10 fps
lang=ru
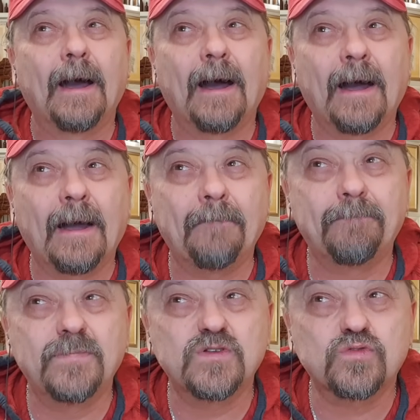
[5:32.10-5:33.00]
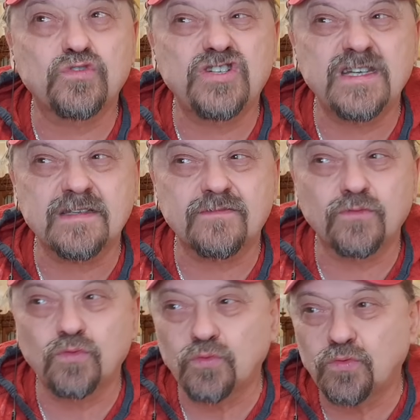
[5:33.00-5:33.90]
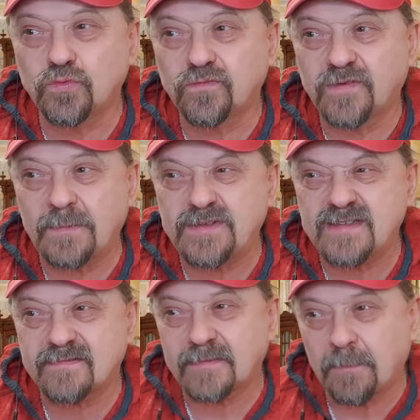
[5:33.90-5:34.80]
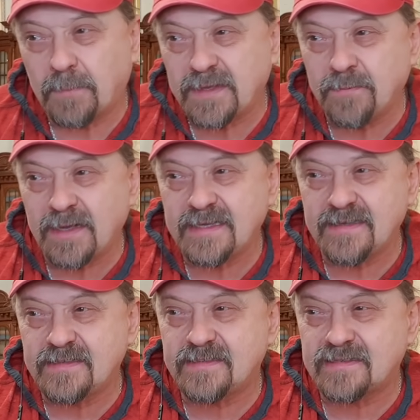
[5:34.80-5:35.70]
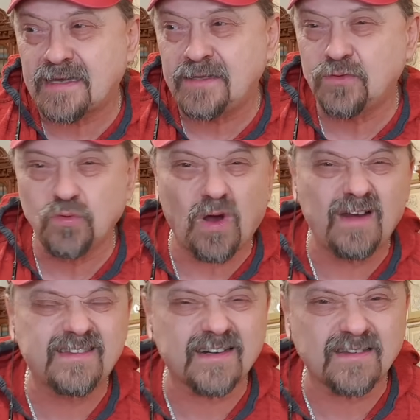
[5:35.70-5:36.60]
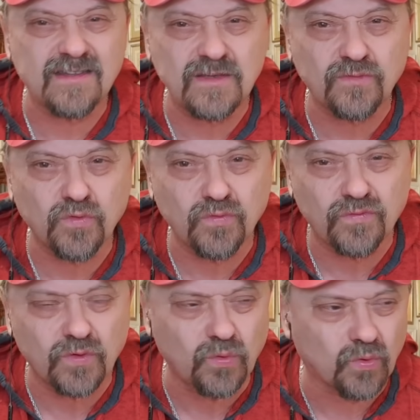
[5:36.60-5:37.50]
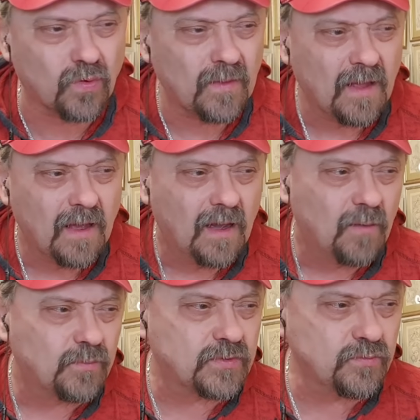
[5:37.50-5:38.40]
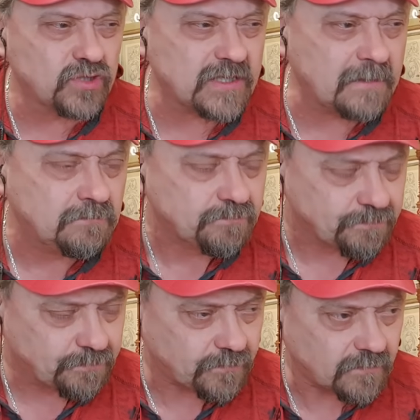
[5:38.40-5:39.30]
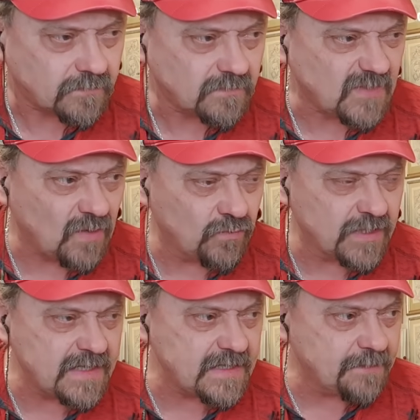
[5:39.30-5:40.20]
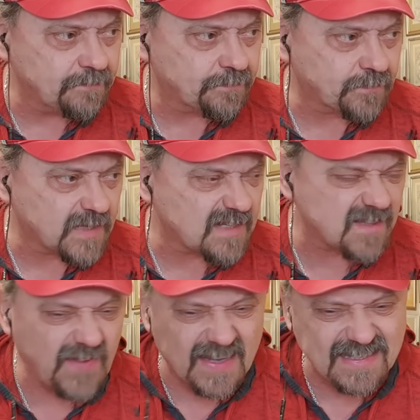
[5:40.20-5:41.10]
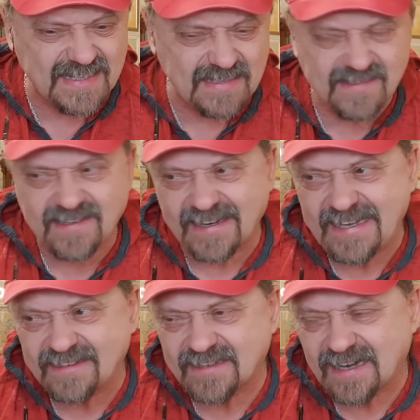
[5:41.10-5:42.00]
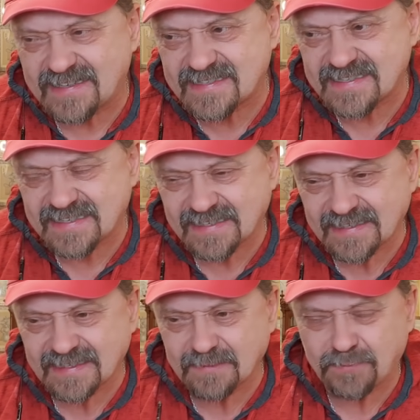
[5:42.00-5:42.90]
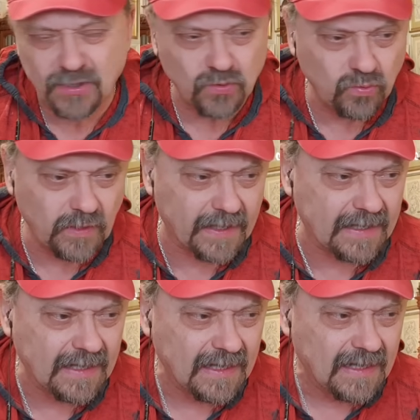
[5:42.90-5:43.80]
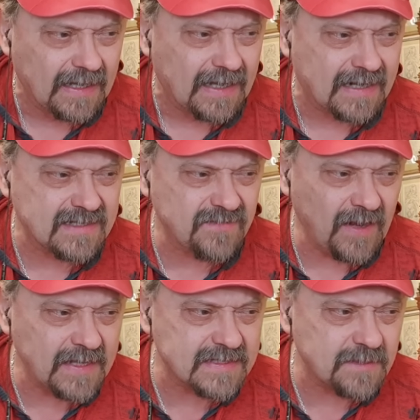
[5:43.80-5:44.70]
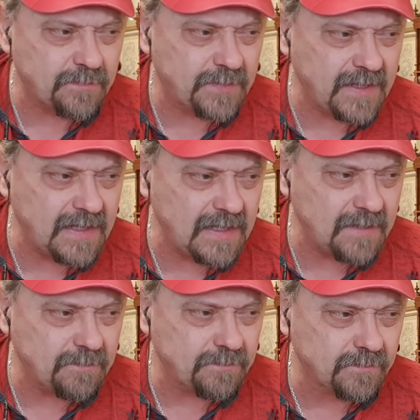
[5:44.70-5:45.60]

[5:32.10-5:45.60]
а, существенную в общественном понимании солидную альтернативную фигуру. Потому что вот эти связки Стерненко с э, Притулой развалятся при